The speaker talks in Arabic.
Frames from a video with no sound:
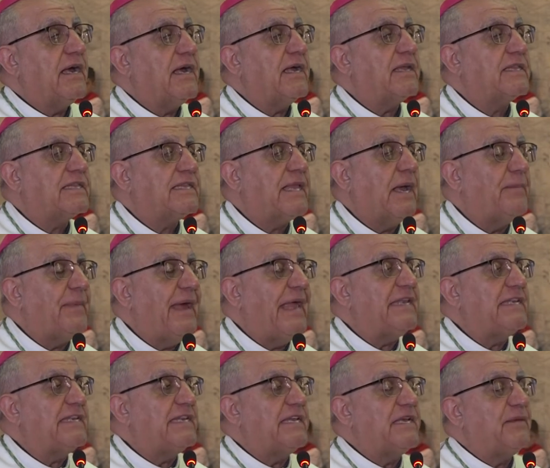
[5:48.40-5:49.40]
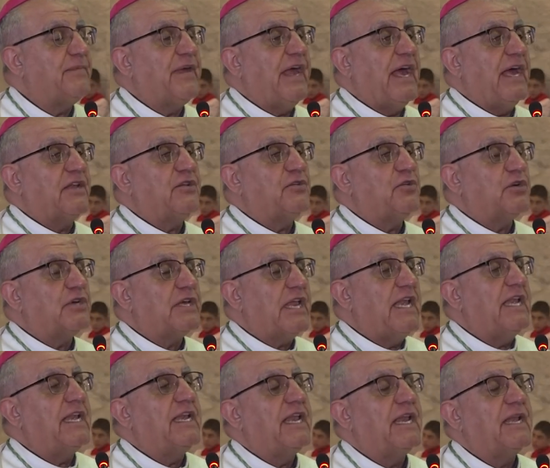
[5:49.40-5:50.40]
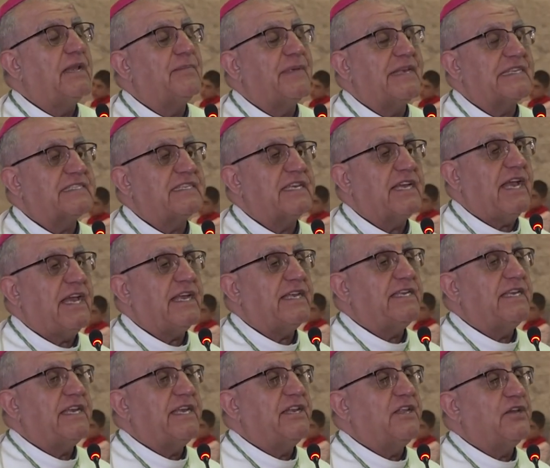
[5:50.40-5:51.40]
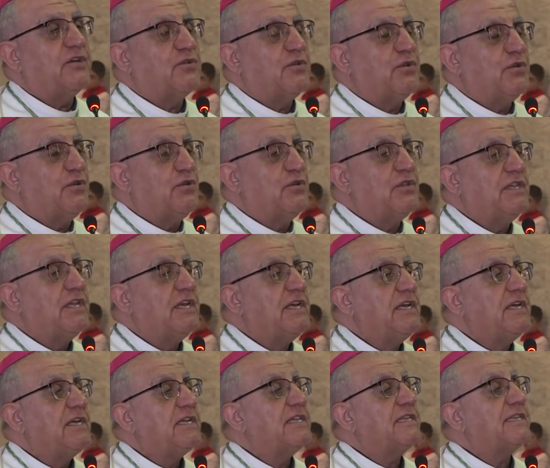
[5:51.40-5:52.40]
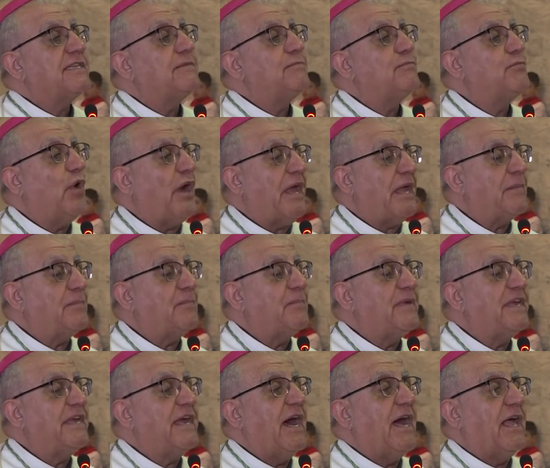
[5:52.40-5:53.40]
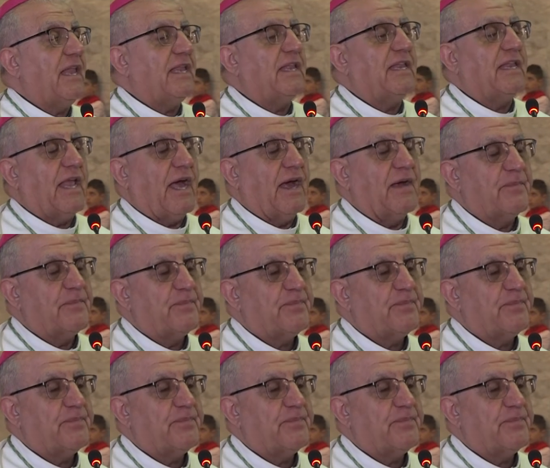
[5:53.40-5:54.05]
التمني بأن كل المسيحيين يكونون محبي الله